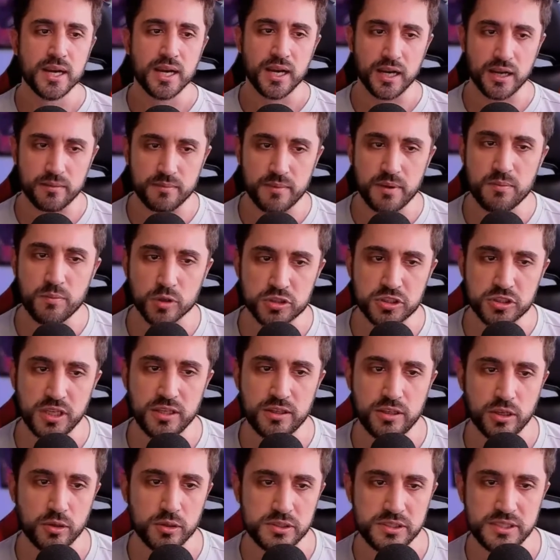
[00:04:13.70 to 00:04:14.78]
En el mismo
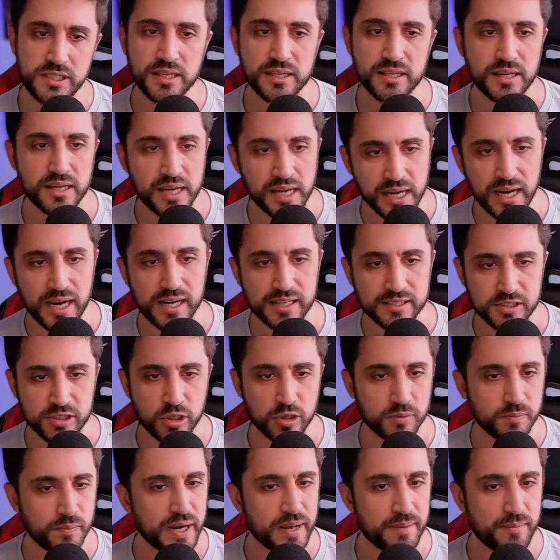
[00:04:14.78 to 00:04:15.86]
sitio y sin
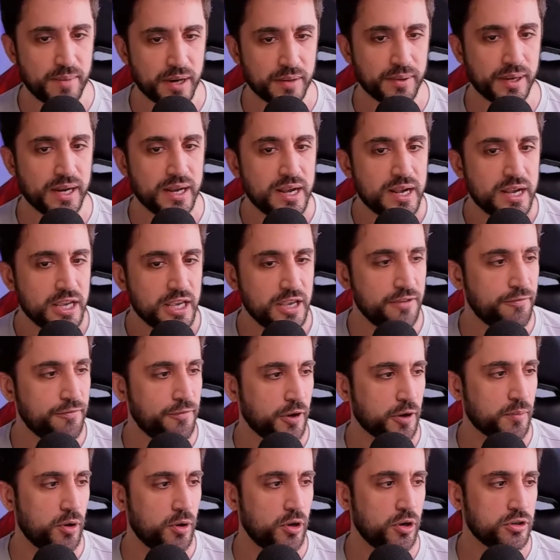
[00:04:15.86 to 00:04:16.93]
relación para Marvel,
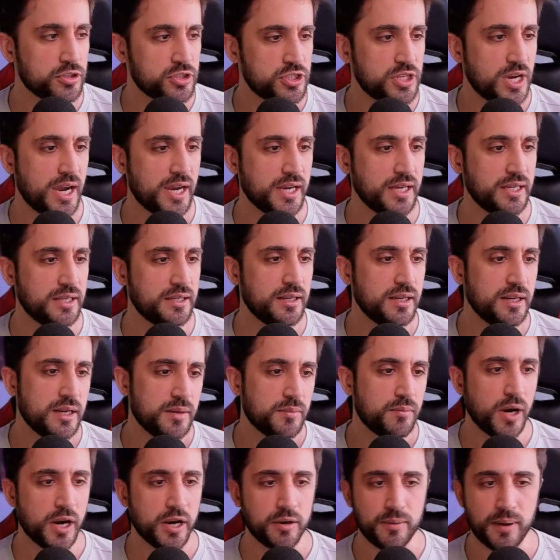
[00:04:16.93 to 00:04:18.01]
informó Shine,
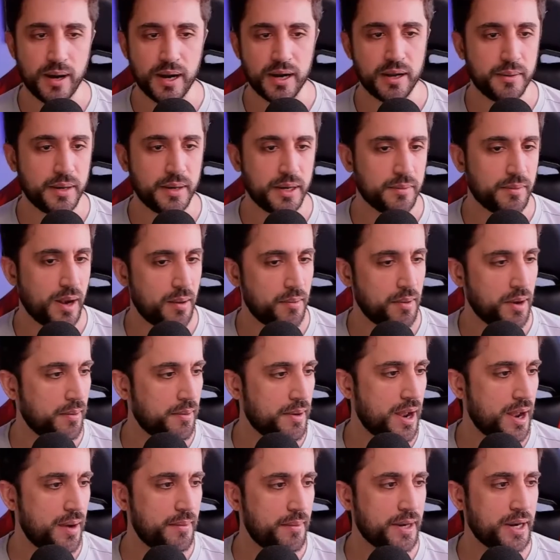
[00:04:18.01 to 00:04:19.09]
bueno, van a ver, bla, bla,
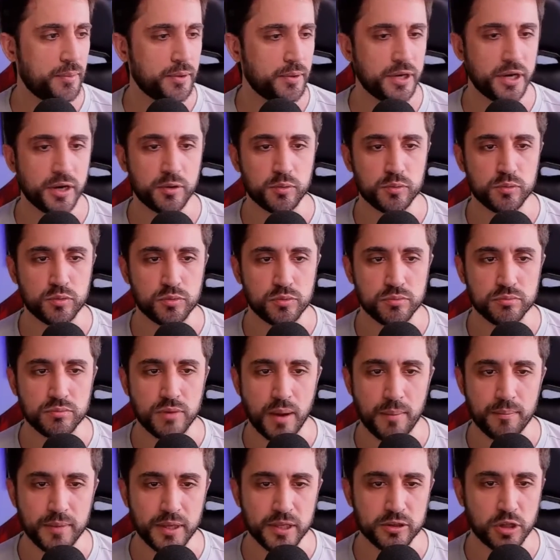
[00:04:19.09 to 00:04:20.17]
bla, van a poner un
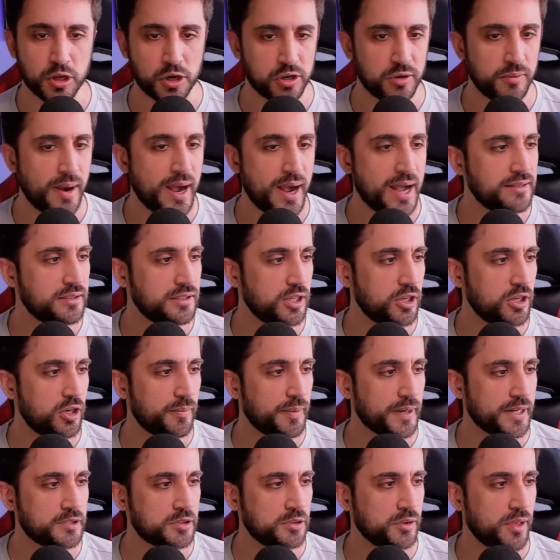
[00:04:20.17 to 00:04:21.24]
ambiente romántico
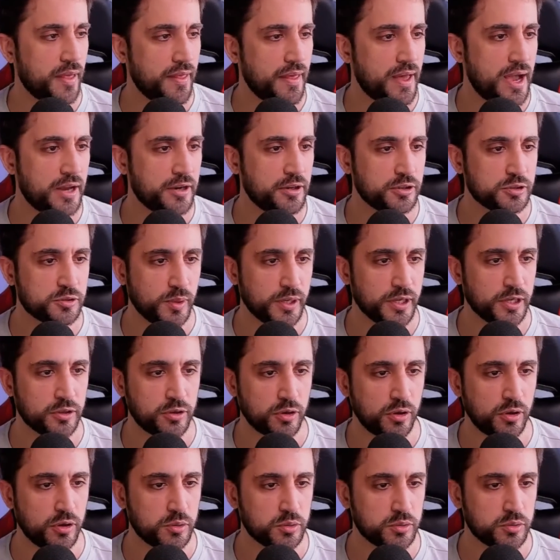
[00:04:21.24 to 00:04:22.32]
para ciudadanos, bueno,
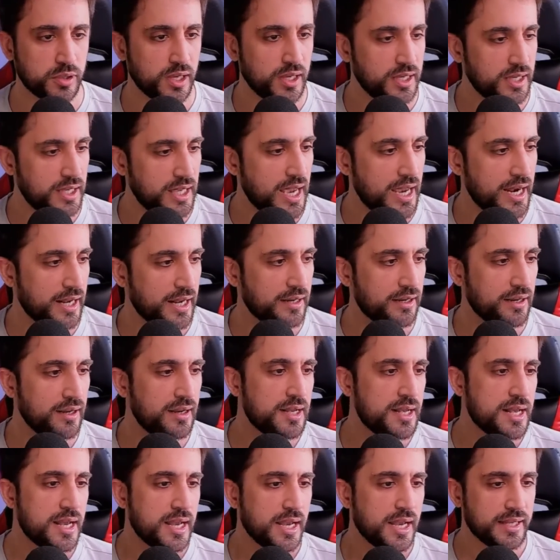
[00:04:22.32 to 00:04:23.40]
todo lo que ustedes quieran
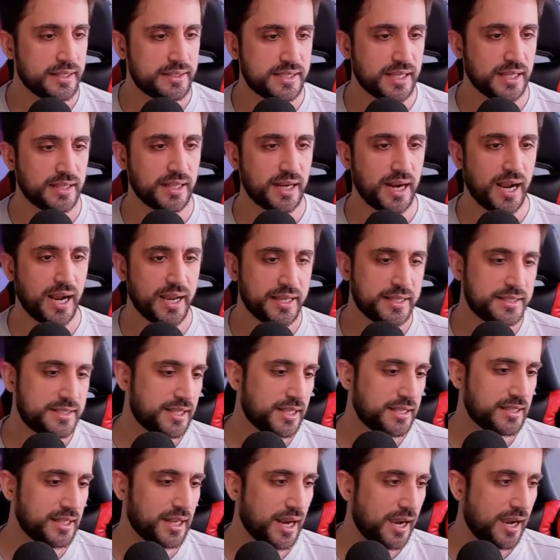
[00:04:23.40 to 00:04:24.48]
etcétera,
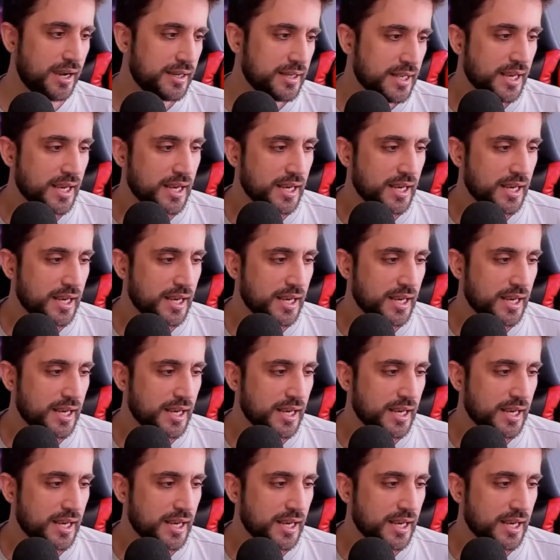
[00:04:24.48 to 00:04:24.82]
etcétera.